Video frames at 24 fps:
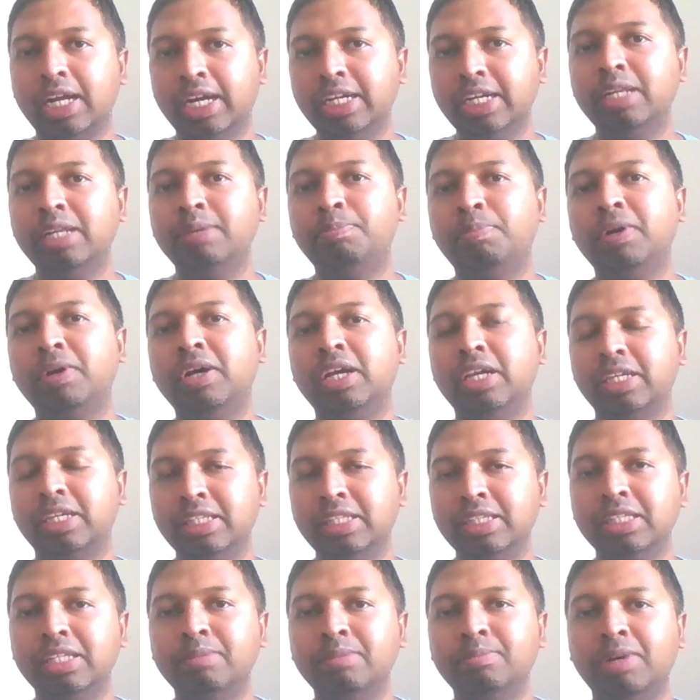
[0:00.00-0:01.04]
கண்டிப்பா
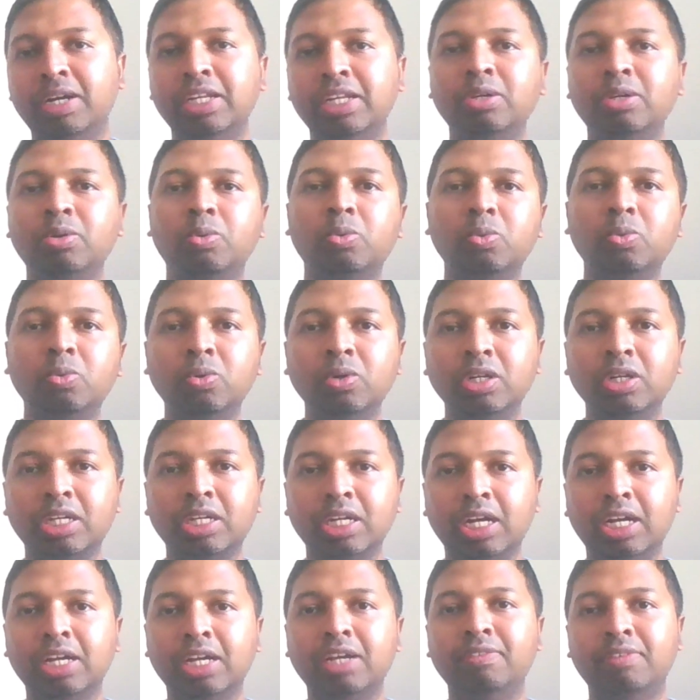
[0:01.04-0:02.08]
இந்த மணி
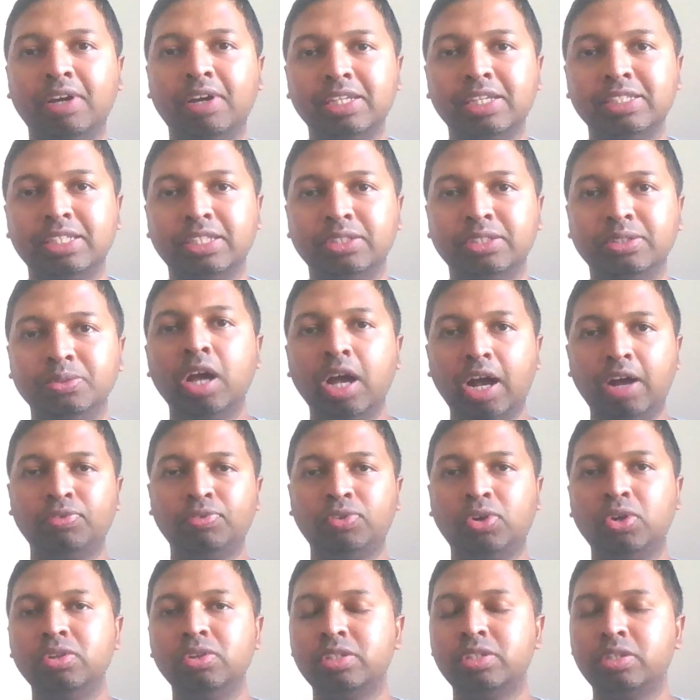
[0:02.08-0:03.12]
உங்களுக்காக வேலை செய்யும்
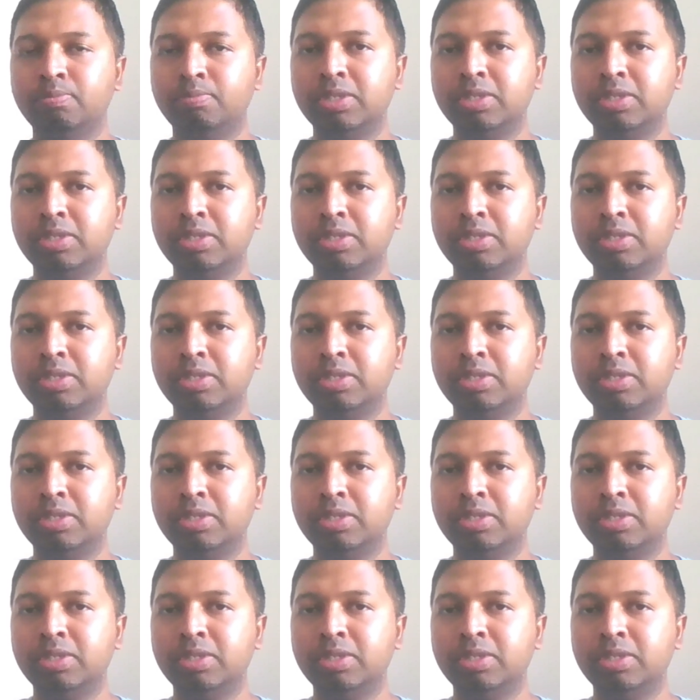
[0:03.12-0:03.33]
அப்கோர்ஸ்